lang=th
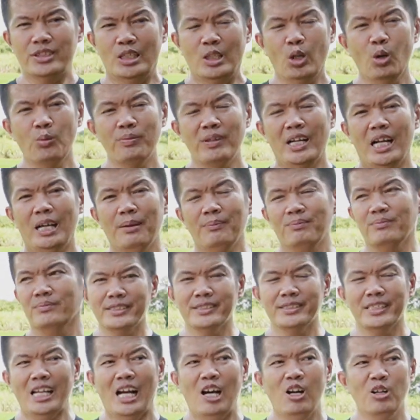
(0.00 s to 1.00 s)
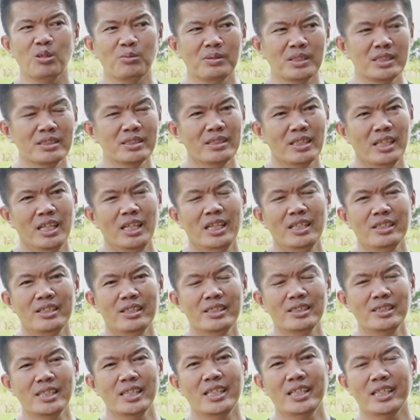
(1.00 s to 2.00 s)
สรุปนะครับเช่าพื้นที่
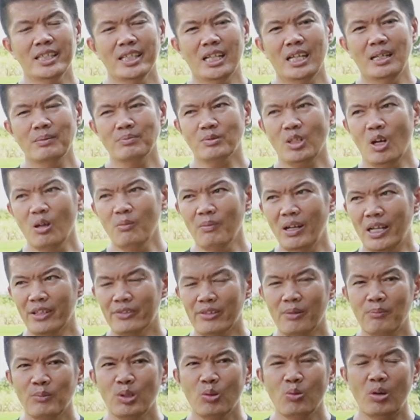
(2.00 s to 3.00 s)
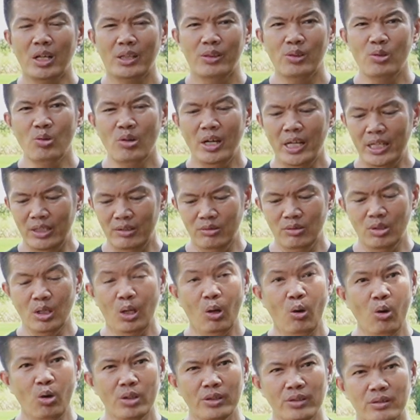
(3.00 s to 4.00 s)
ที่ดีนะครับต้องมาสำรวจด้วยโด
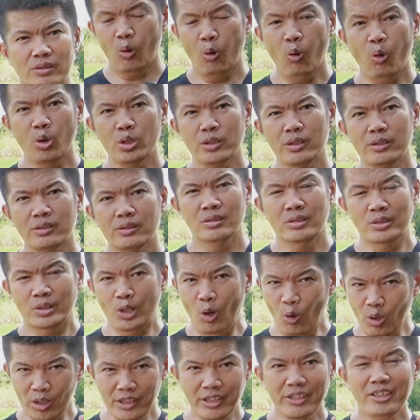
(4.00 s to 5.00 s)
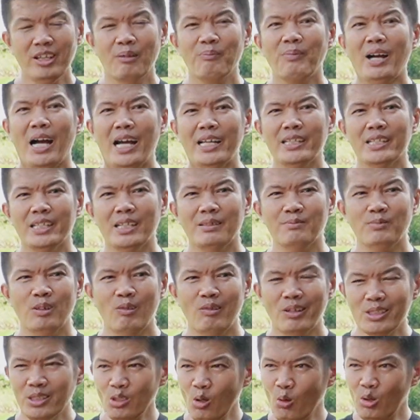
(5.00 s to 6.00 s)
รนโดรนนี่สำคัญนะครับเพ
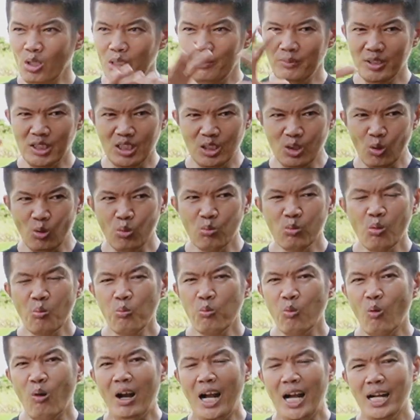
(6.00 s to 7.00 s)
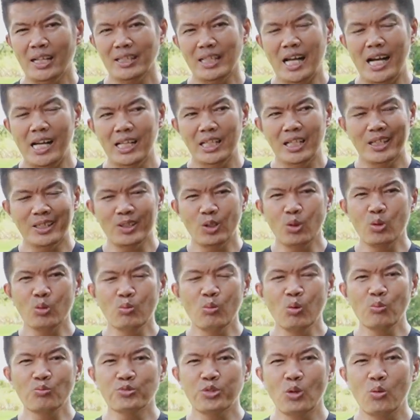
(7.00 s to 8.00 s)
ราะว่าโดรนมันจะดูมุมกว้างได้แล้วก็ดู
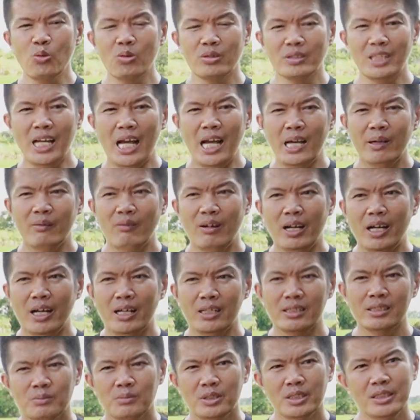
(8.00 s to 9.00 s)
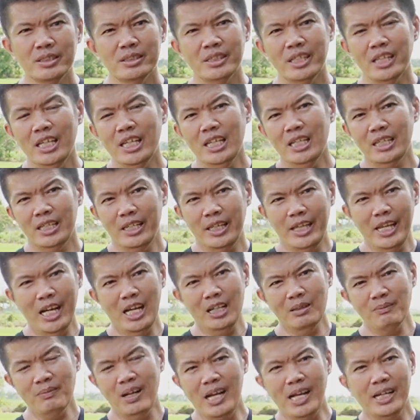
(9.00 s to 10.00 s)
มุมสูงได้ว่าพื้นที่เอีย
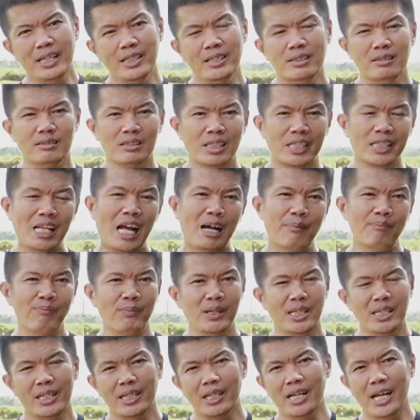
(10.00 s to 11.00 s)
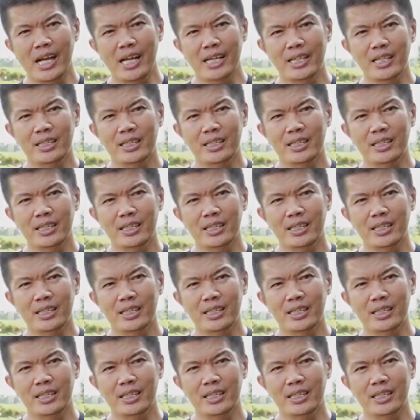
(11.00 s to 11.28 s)
งไหมระดับเป็นยังไง